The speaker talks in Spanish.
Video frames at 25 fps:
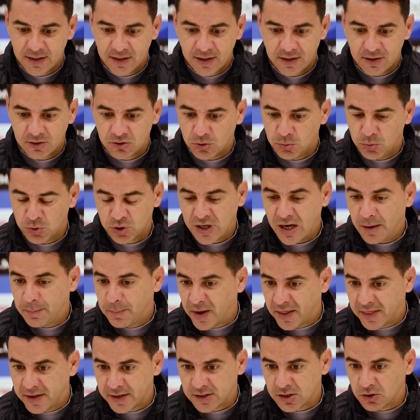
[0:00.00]
somos
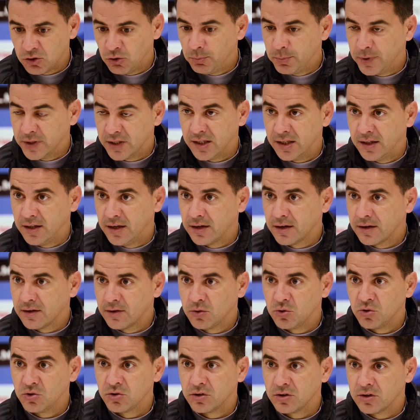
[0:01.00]
capaces de competir
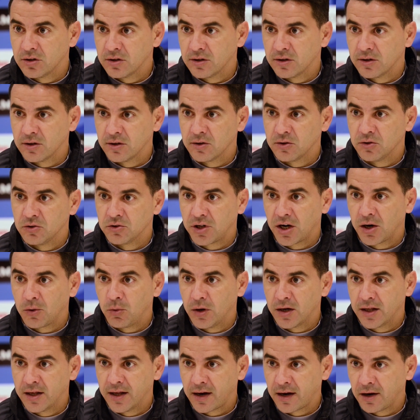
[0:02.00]
con, contra
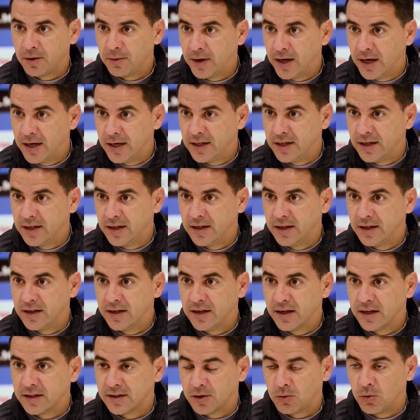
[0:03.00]
cualquier rival y
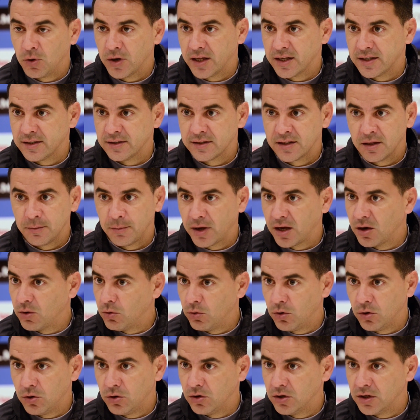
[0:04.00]
ante cualquier sistema de
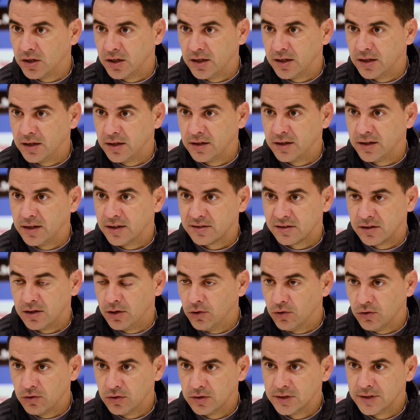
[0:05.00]
juego y
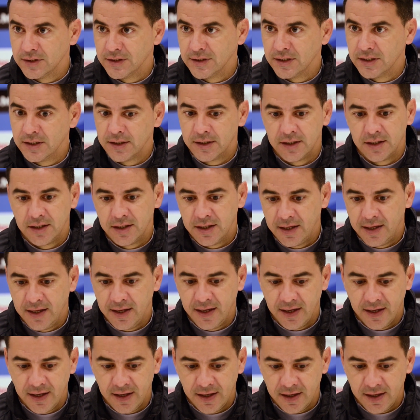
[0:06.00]
estilo.
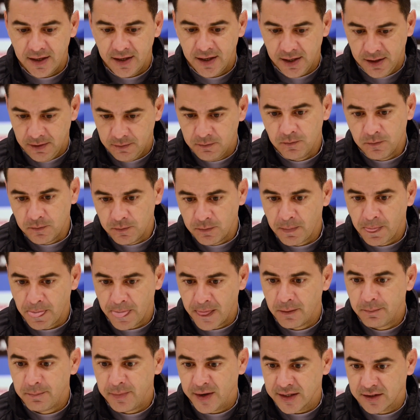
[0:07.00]
Eh,
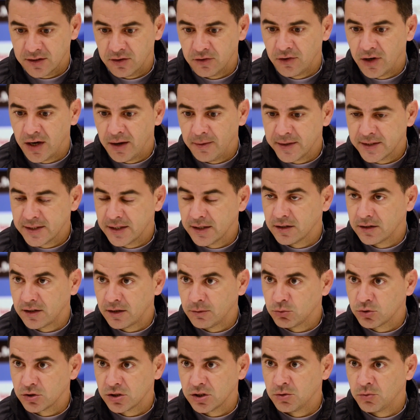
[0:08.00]
partiendo de la base que
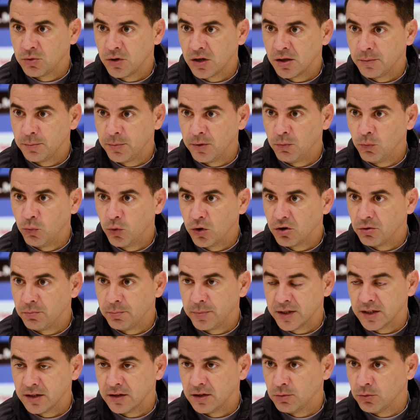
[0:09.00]
tenemos que ser un equipo muy
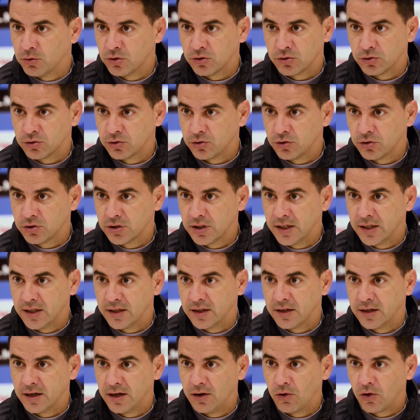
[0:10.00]
competitivo nosotros
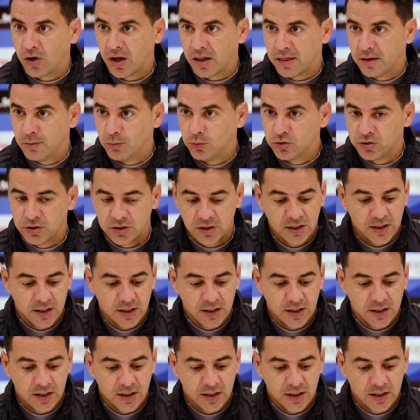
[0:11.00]
en, lo que hacemos.